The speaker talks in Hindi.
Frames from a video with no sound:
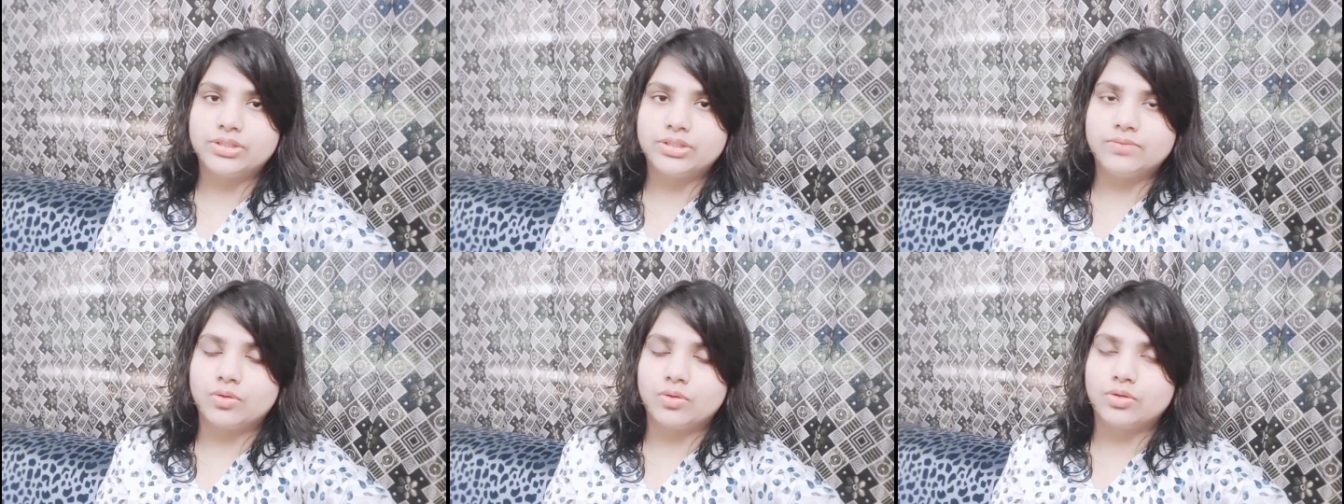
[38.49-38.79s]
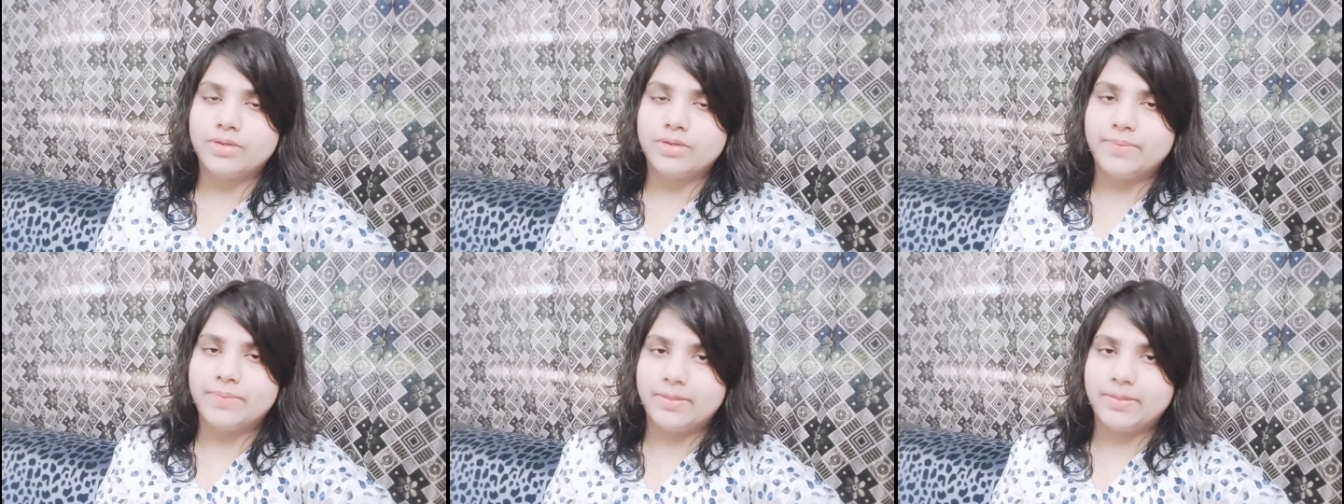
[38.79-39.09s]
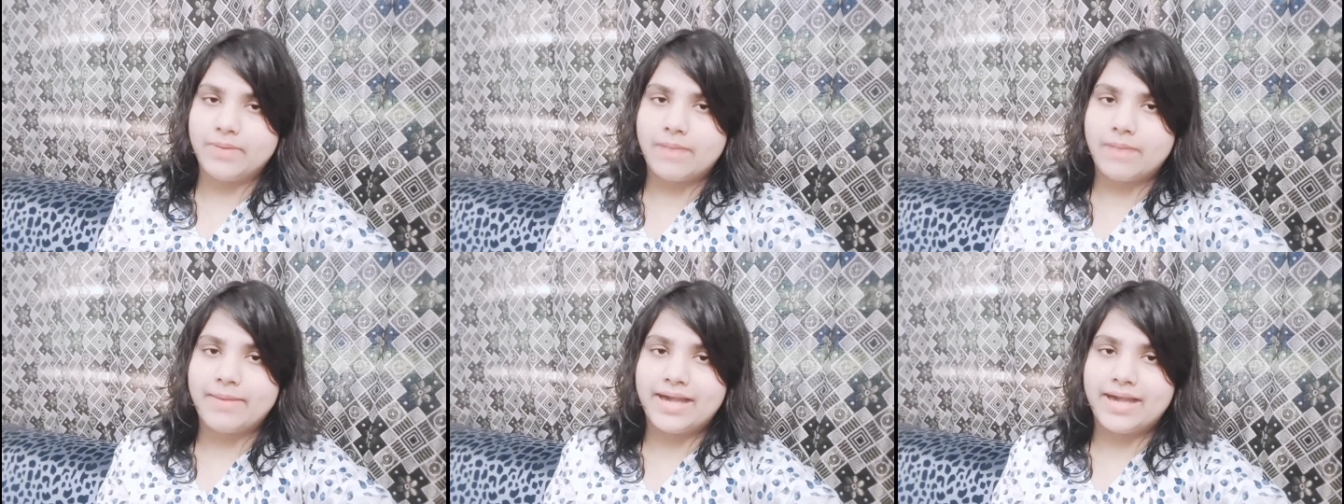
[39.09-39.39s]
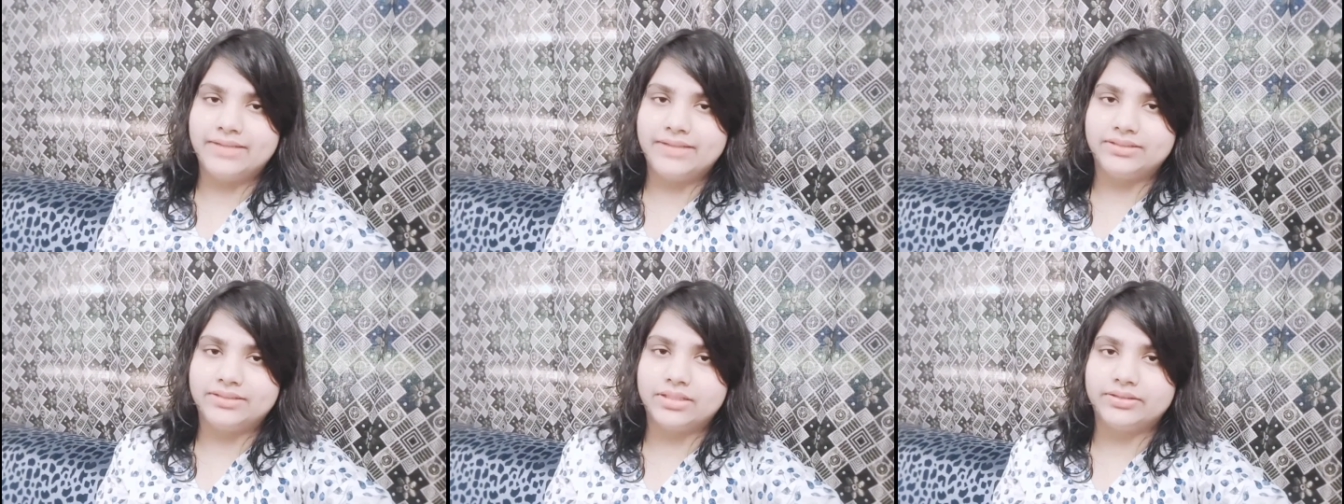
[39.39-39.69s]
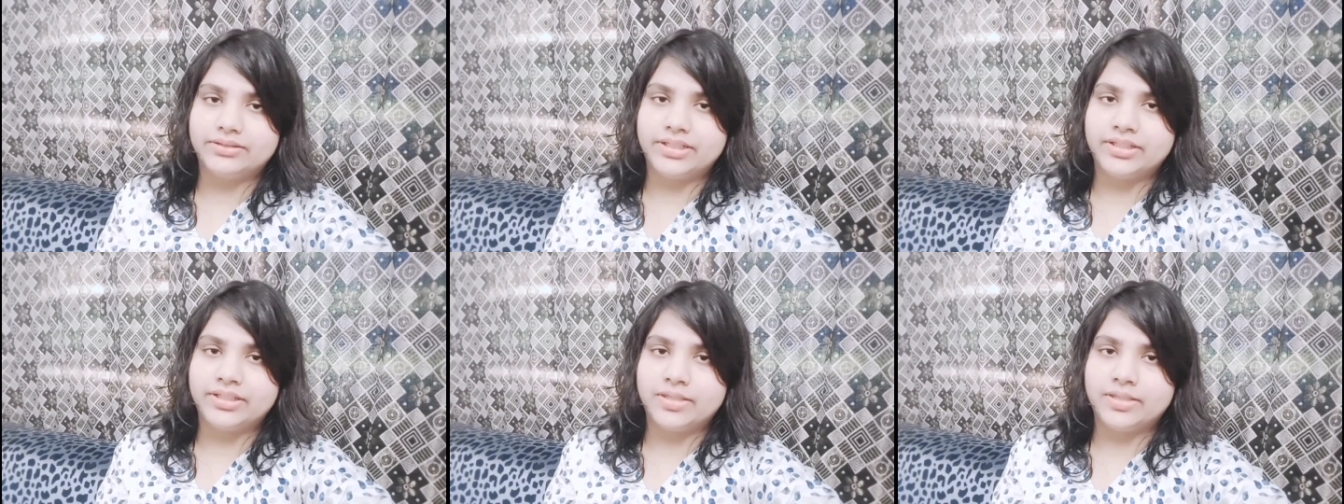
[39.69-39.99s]
तो इस ब्लॉग को फिर भी आप एंड
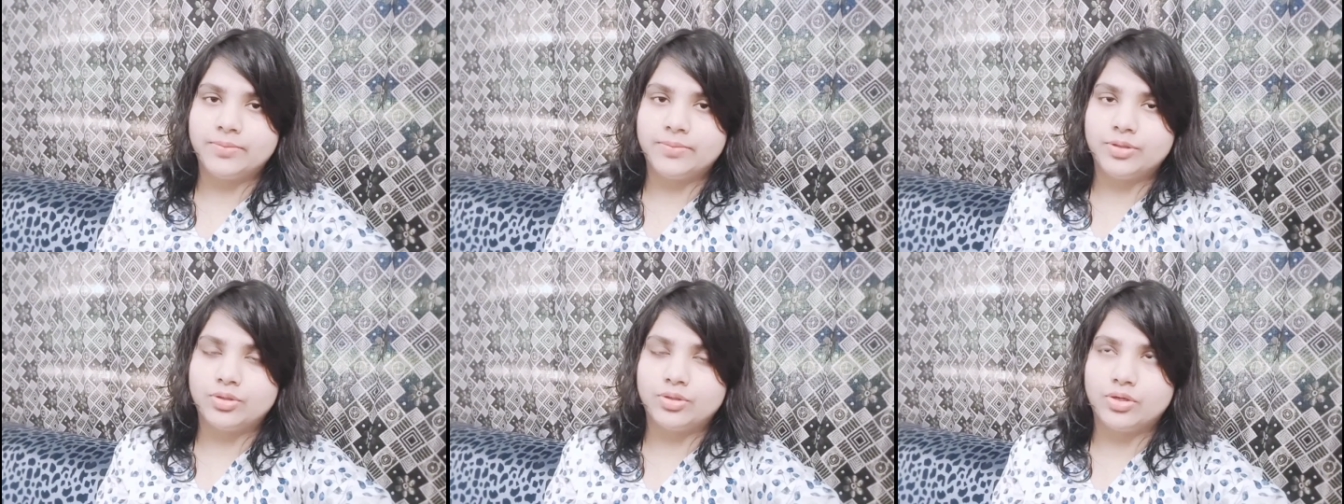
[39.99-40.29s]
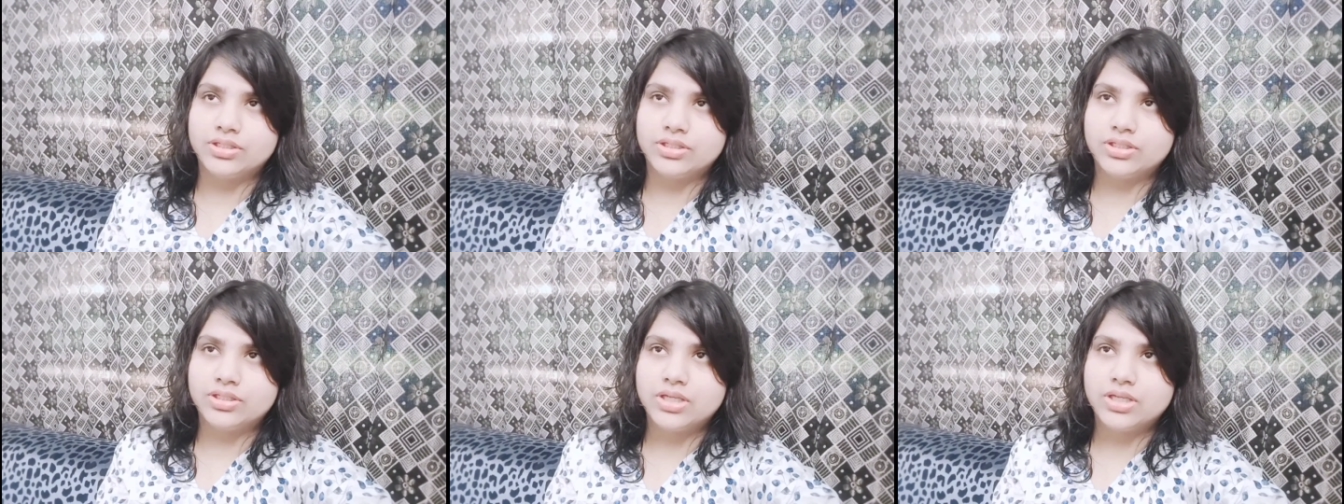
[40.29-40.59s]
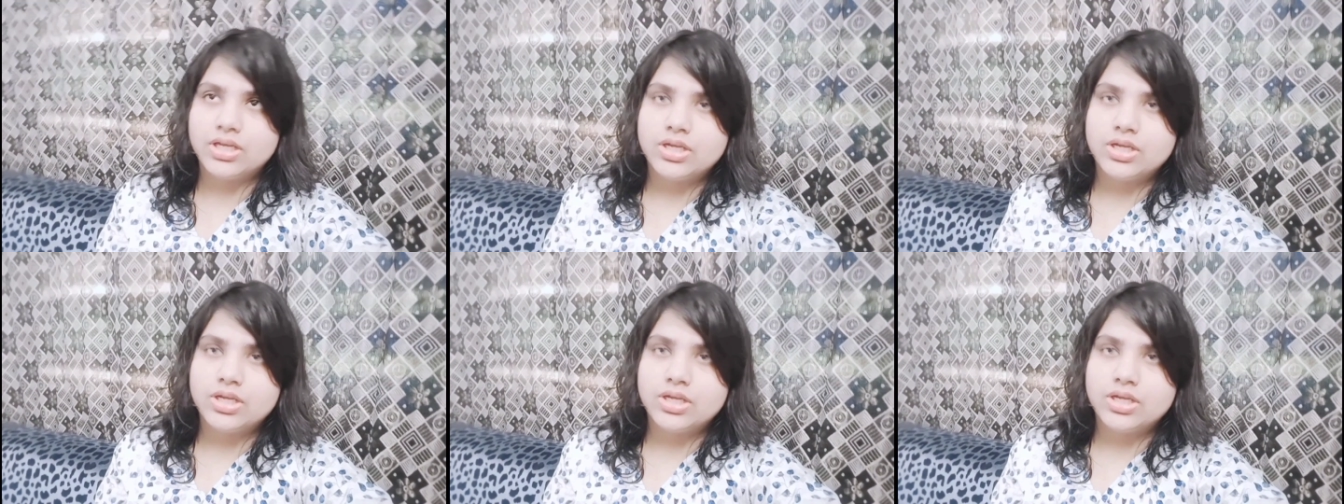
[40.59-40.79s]
तक देखना बिकॉज़